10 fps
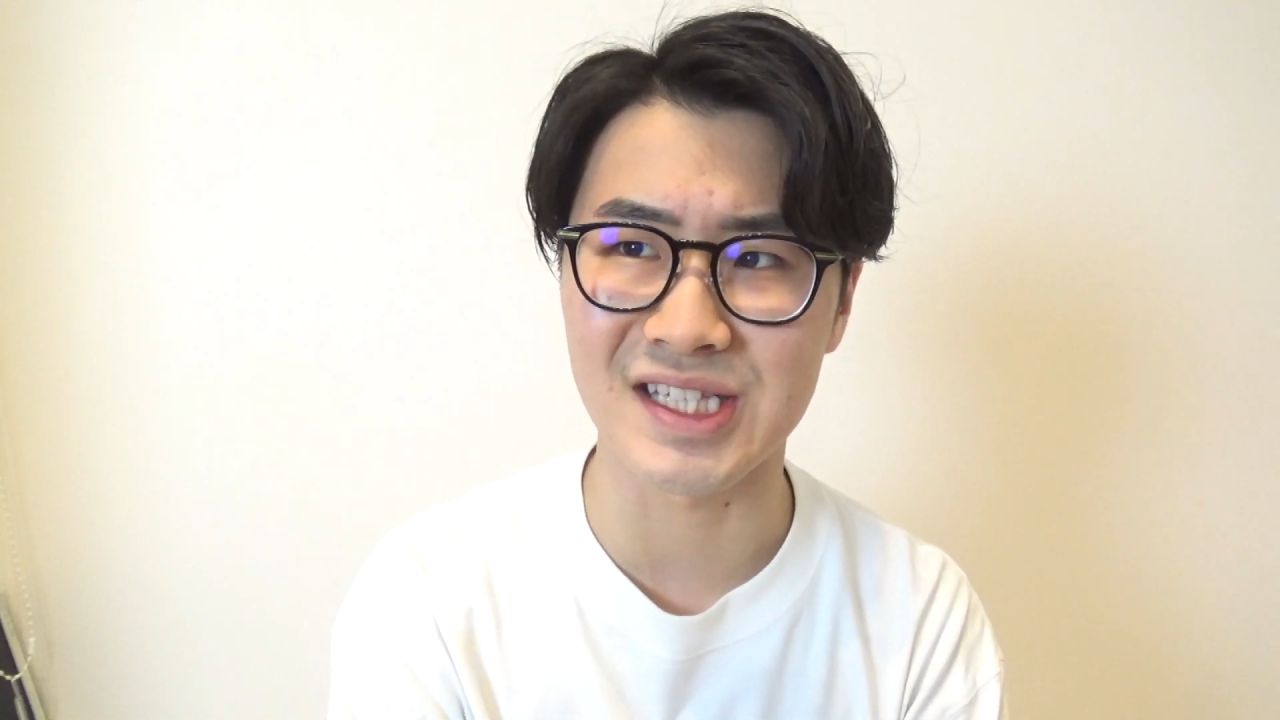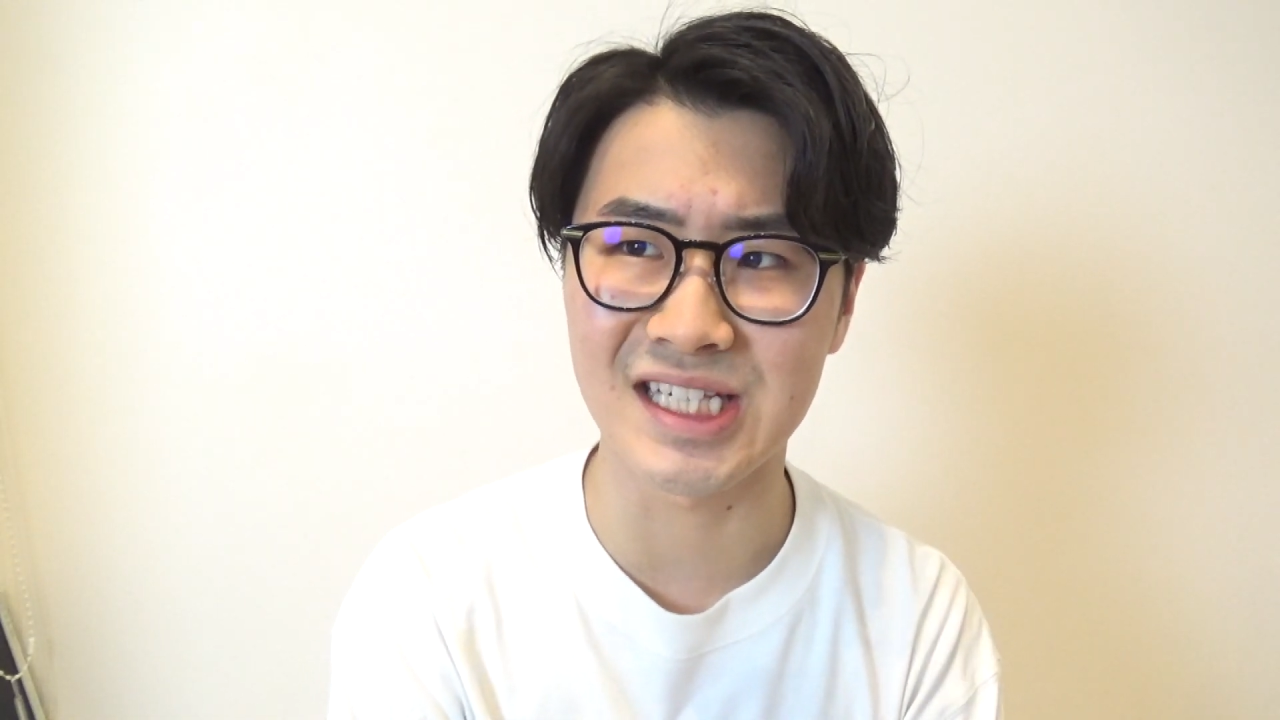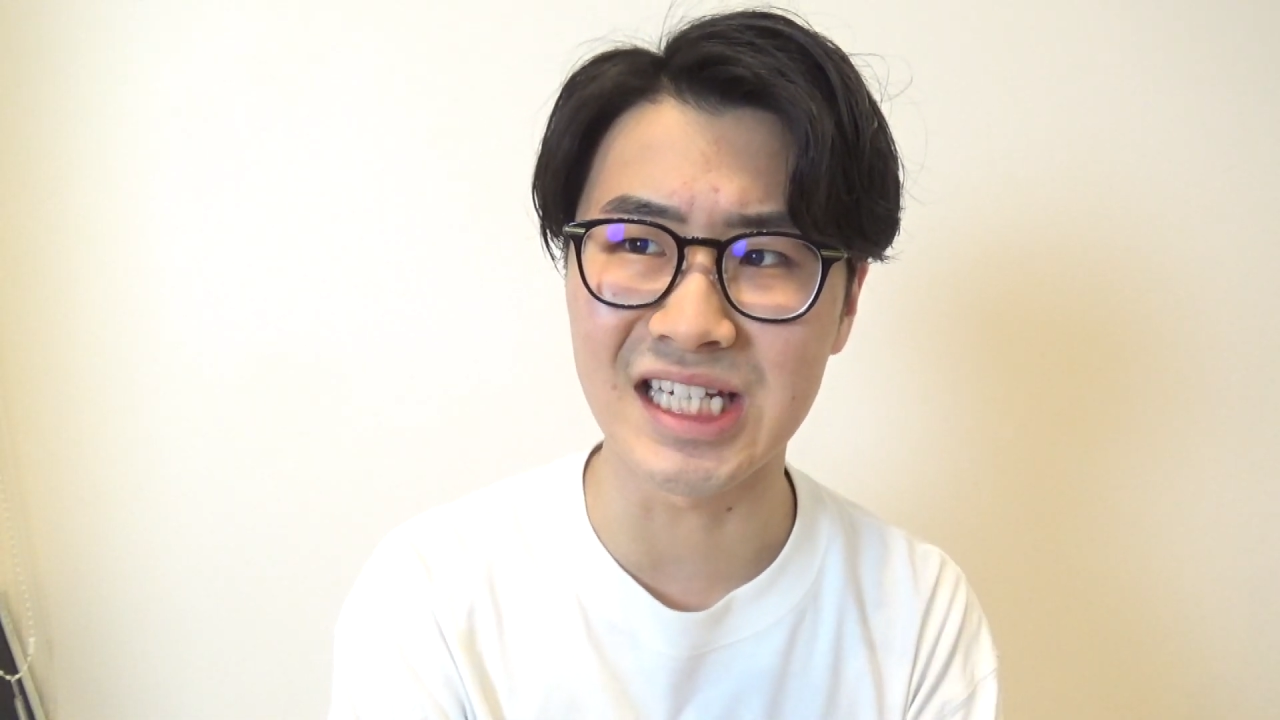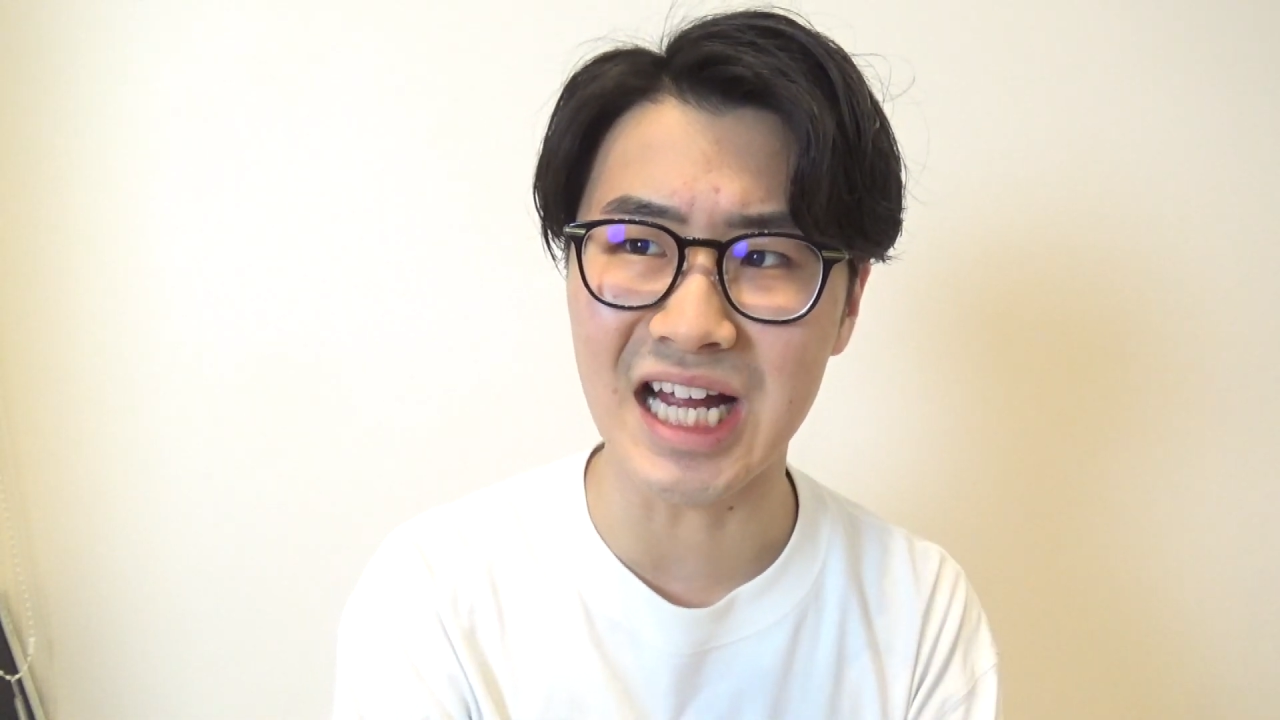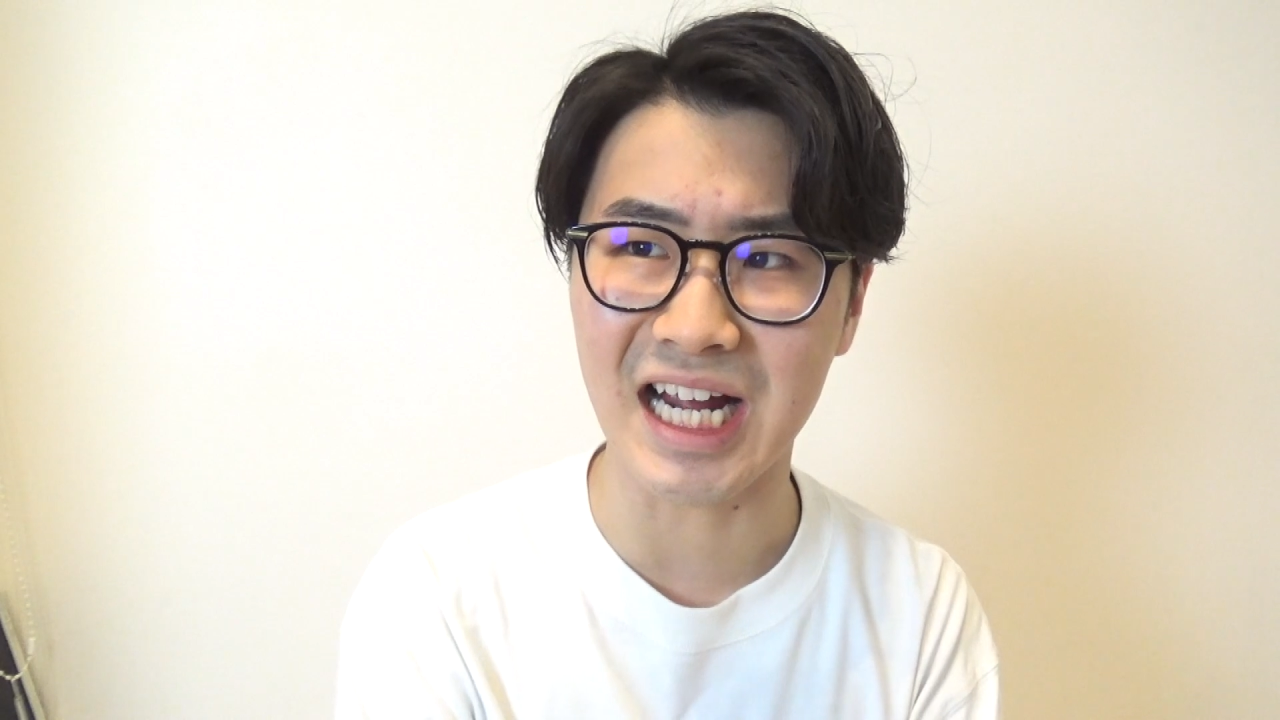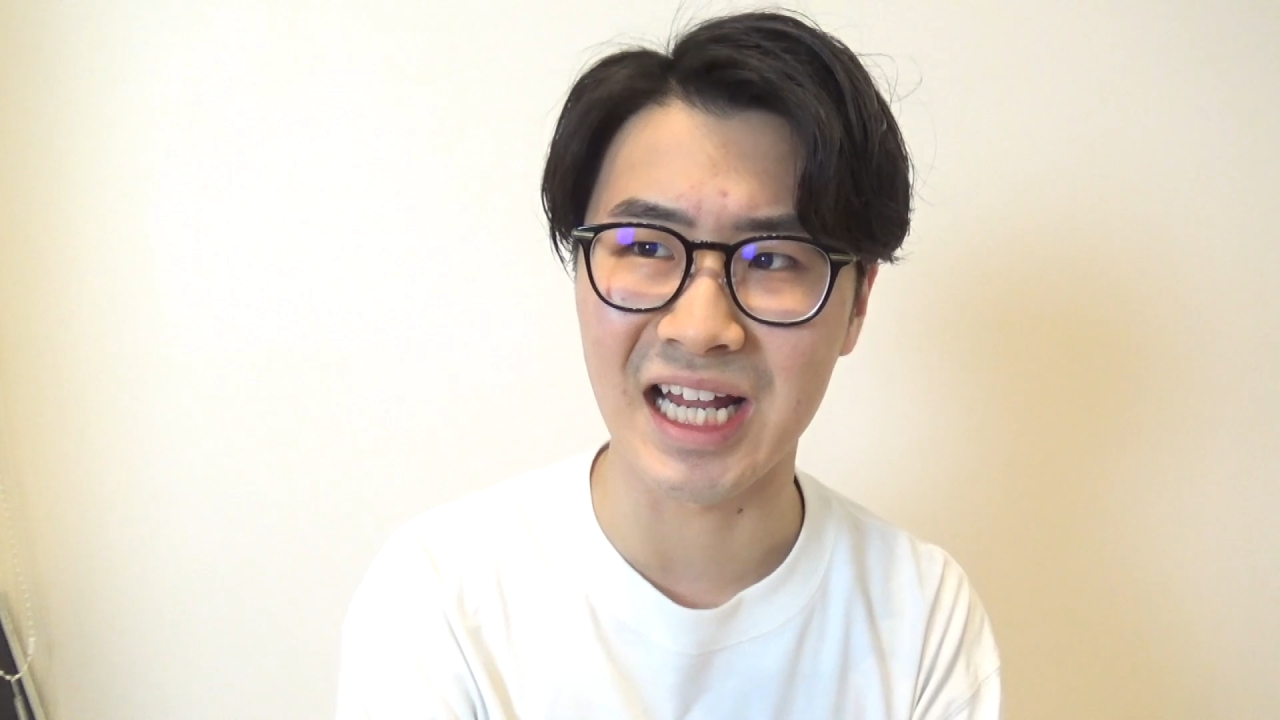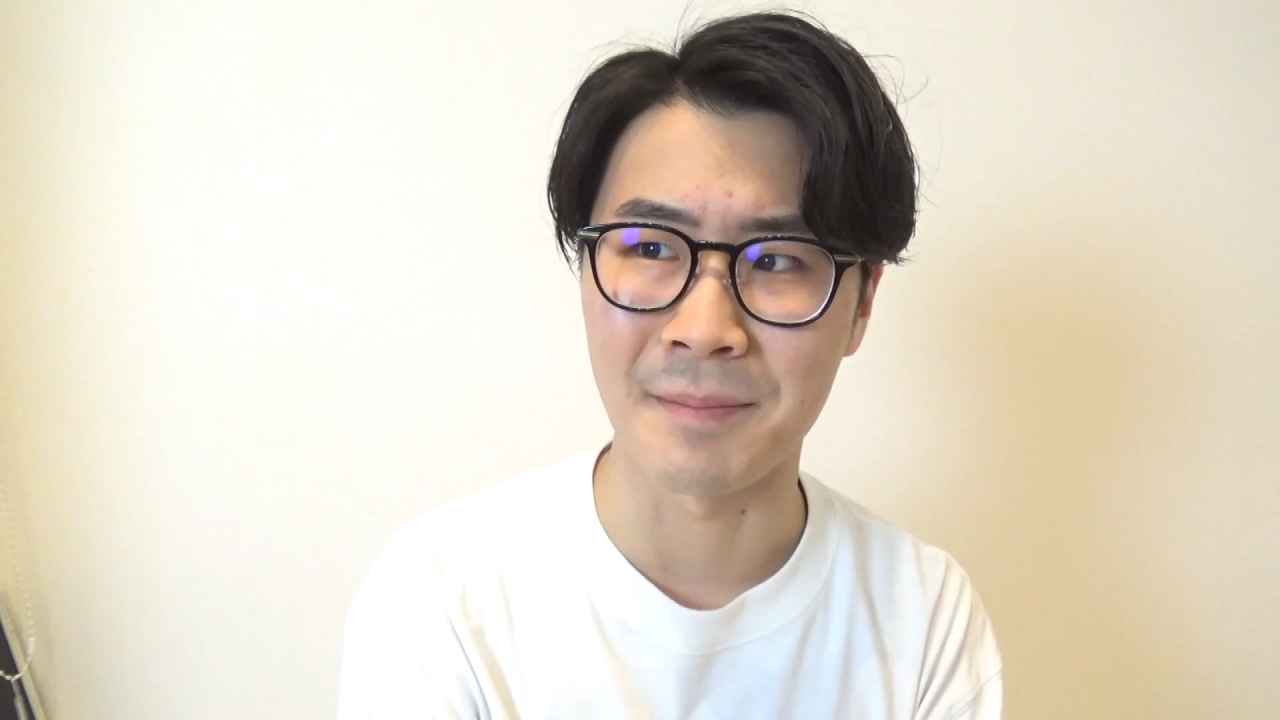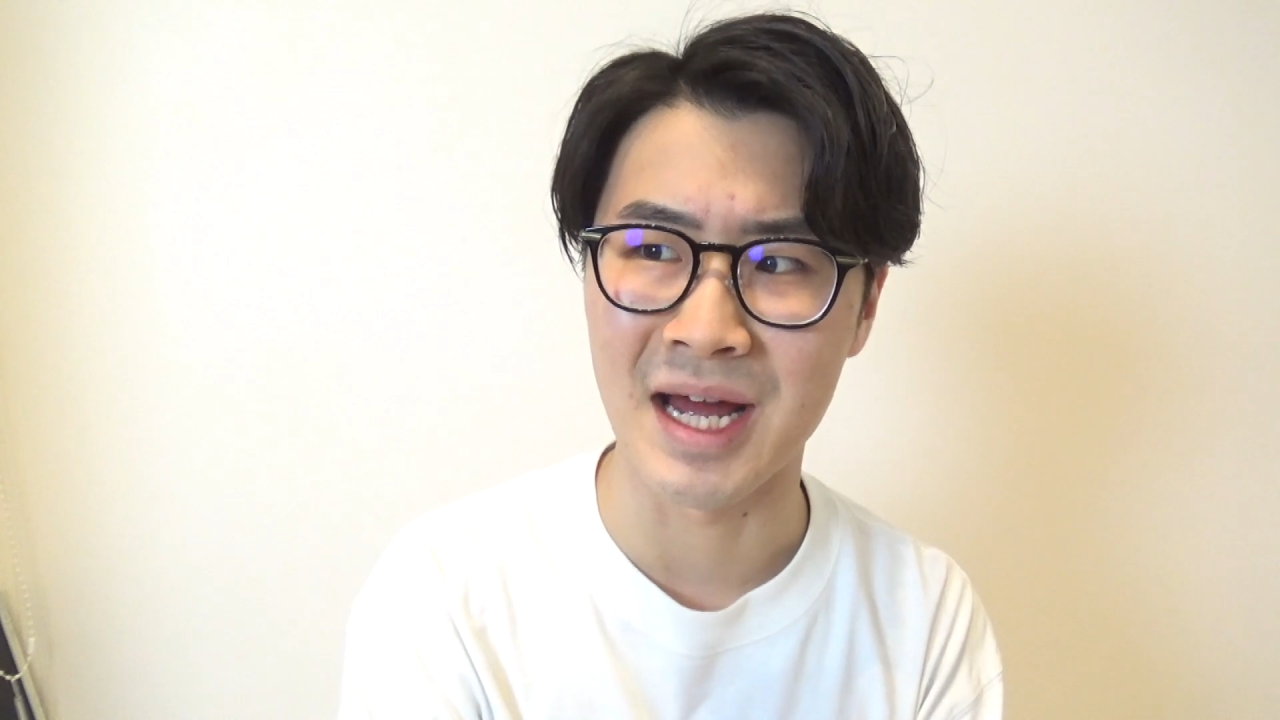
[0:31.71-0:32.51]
きだから